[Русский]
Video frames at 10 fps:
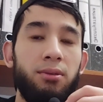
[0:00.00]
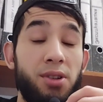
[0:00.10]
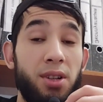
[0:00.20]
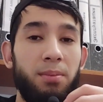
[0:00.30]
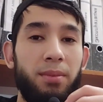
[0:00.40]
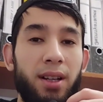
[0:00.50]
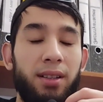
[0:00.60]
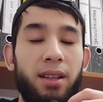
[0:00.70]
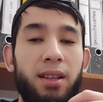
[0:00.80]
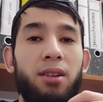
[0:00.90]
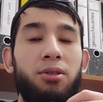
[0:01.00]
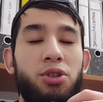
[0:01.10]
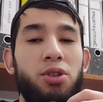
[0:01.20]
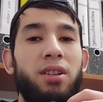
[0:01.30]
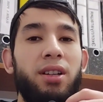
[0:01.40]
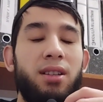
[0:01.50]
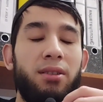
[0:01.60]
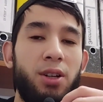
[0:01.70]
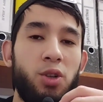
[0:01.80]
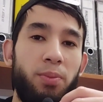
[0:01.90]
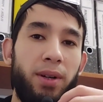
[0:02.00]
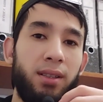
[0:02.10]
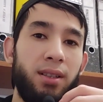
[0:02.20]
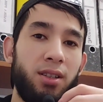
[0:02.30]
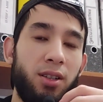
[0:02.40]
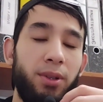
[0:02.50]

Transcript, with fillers: Уважаемые братья, я очень рад за вашу поддержку,